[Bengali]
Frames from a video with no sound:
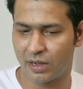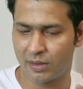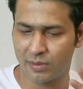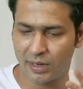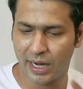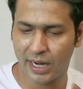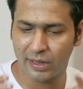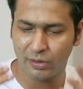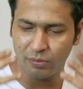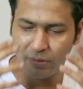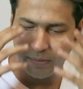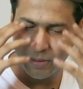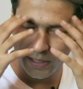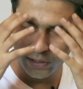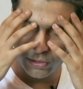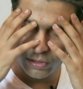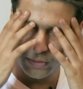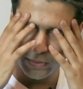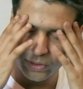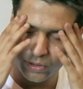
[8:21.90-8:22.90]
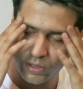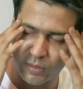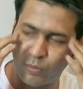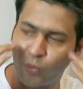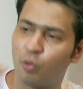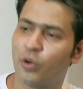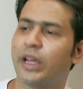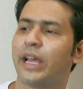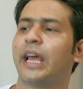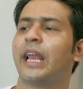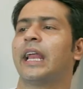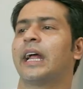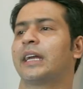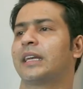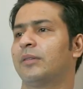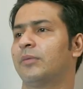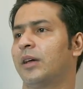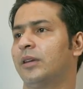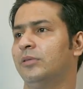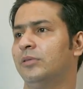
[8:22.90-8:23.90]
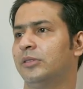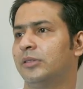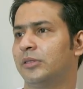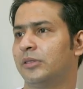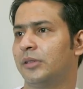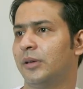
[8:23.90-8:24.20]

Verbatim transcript: হয় মানে তুমি ভেতরে ভেতরে মরে গেলে একটা মানুষ